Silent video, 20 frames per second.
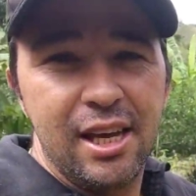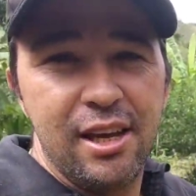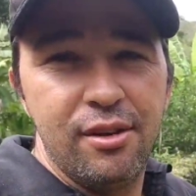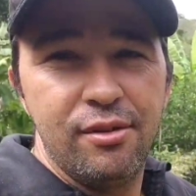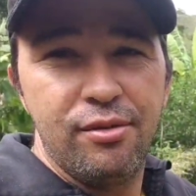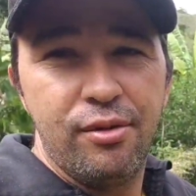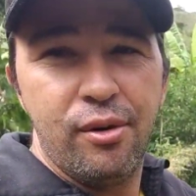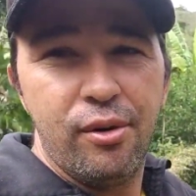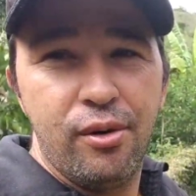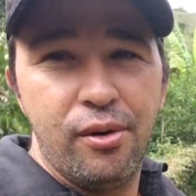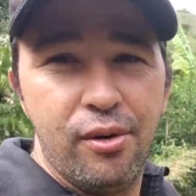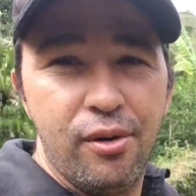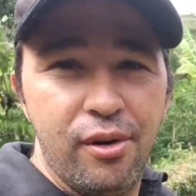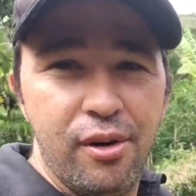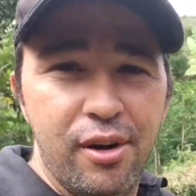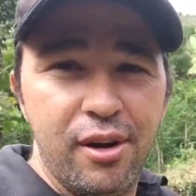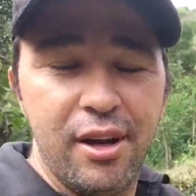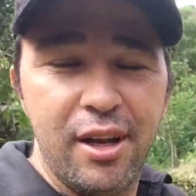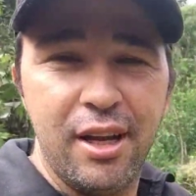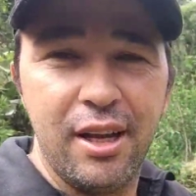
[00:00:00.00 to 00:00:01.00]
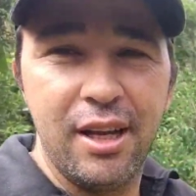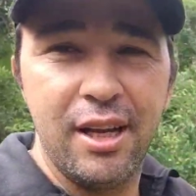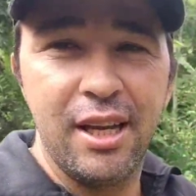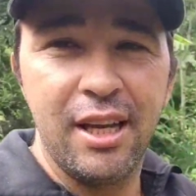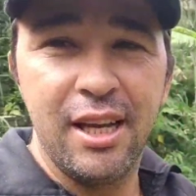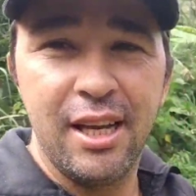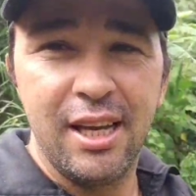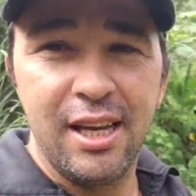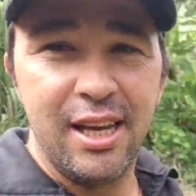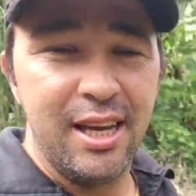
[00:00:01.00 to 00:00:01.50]
e vou
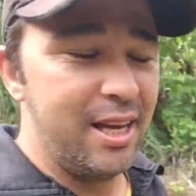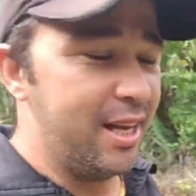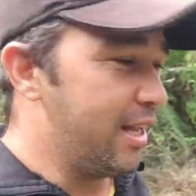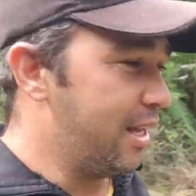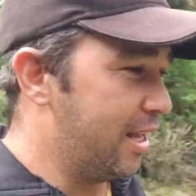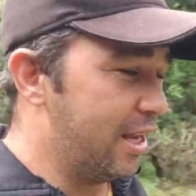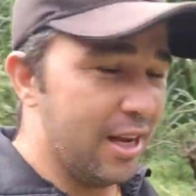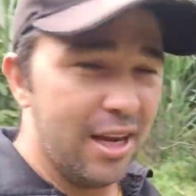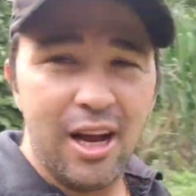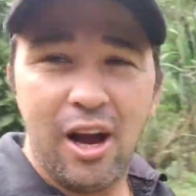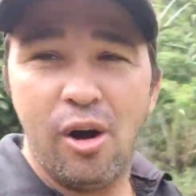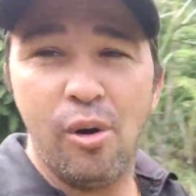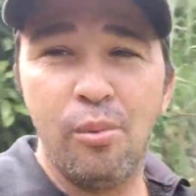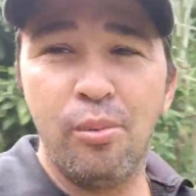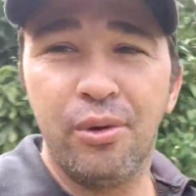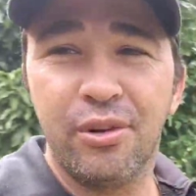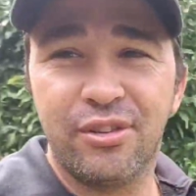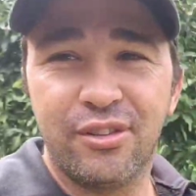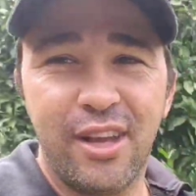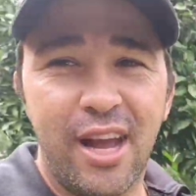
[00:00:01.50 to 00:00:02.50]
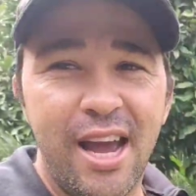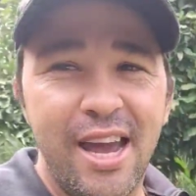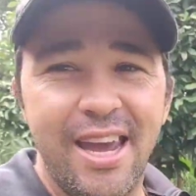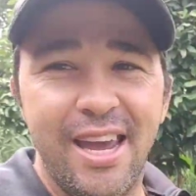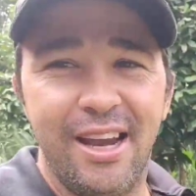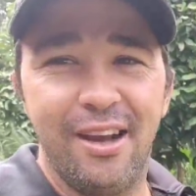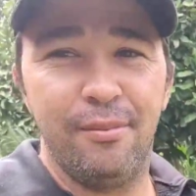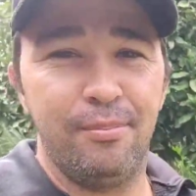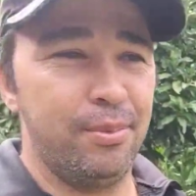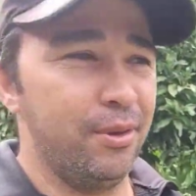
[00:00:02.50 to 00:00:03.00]
almoçar
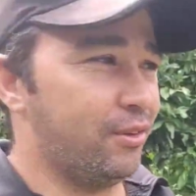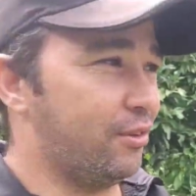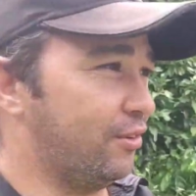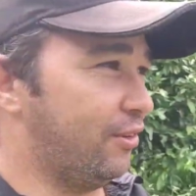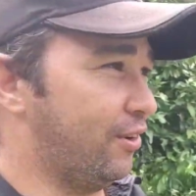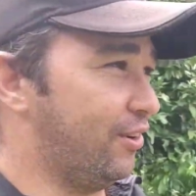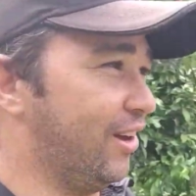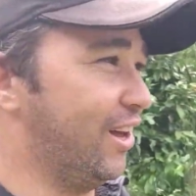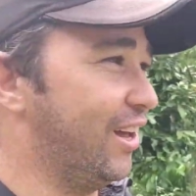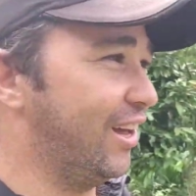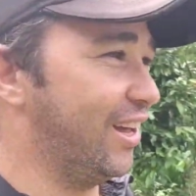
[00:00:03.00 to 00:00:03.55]
ela, pessoal.